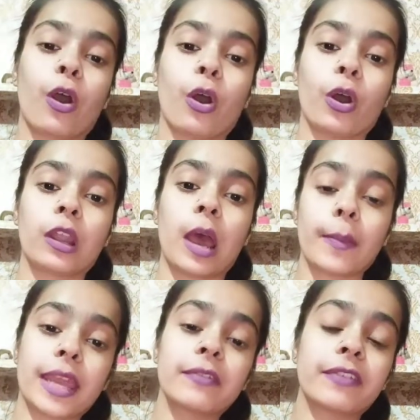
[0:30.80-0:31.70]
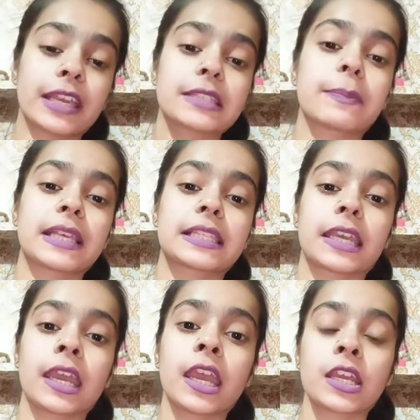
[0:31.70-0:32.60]
और हमारे फेस पे
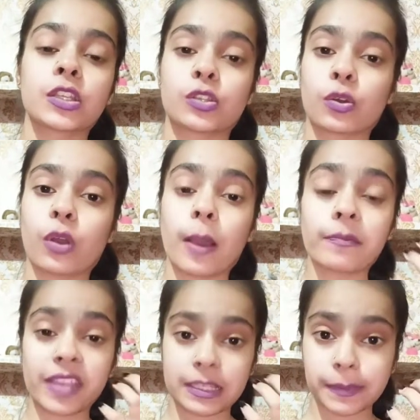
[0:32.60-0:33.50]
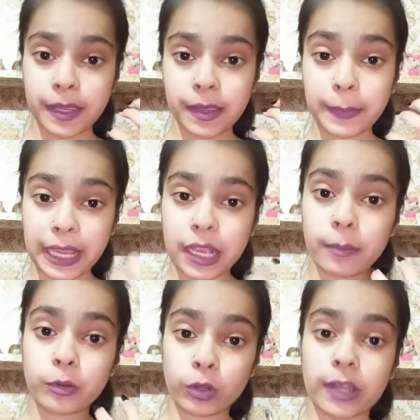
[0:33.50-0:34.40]
से जो हम फेस पे मेकअप
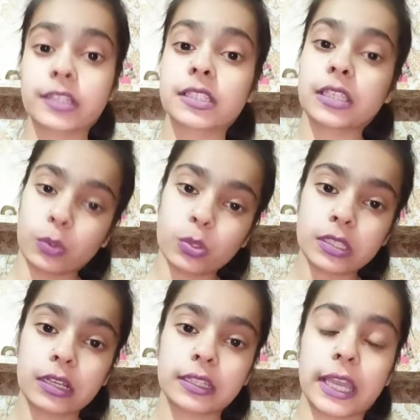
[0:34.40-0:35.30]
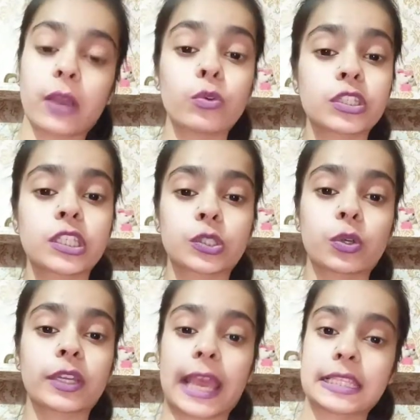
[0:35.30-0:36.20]
प्रोडक्ट्स यूज़ करते हैं उस चीज़
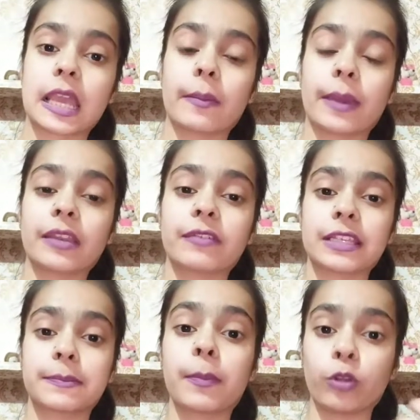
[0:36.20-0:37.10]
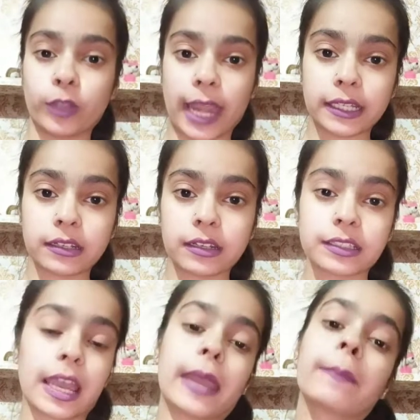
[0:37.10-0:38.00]
को कैसे हमारे फेस पे प्रोटेक्ट
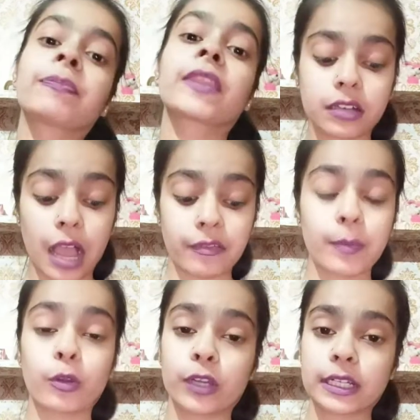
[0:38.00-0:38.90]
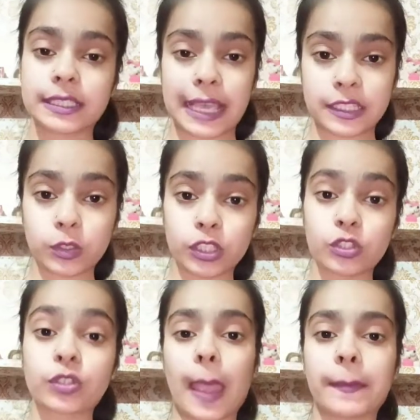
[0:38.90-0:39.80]
करता है काफ़ी प्रोडक्ट्स ऐसे होते हैं
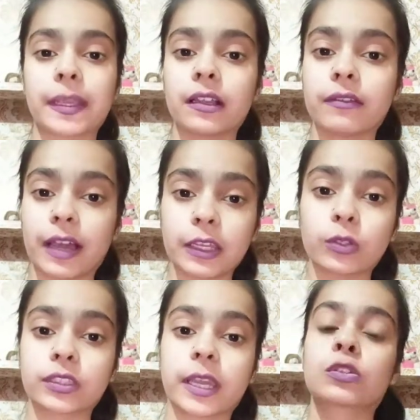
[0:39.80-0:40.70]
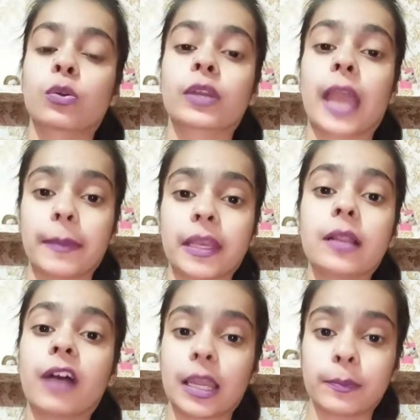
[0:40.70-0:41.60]
जो केमिकल वाले होते हैं तो
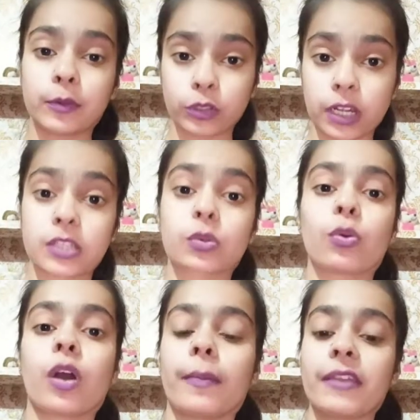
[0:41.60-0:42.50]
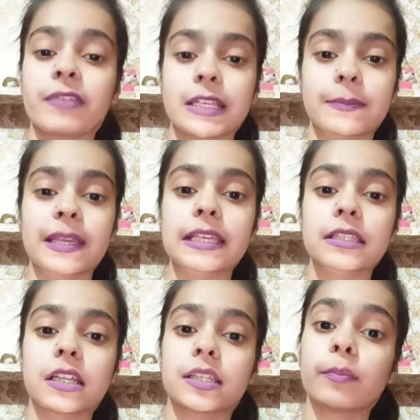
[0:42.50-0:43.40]
केमिकल वाले प्रोडक्ट्स को हमारे फेस पे किस
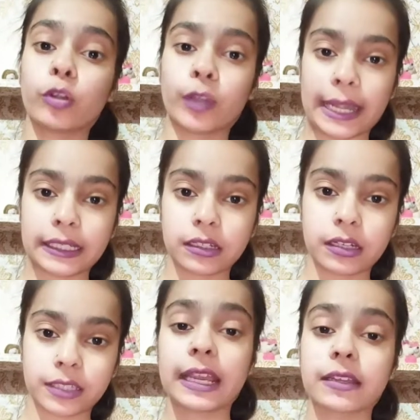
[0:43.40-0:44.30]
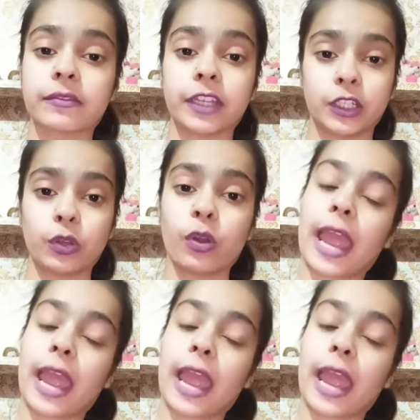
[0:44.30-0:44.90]
तरह से प्रोटेक्ट करता है वीडियो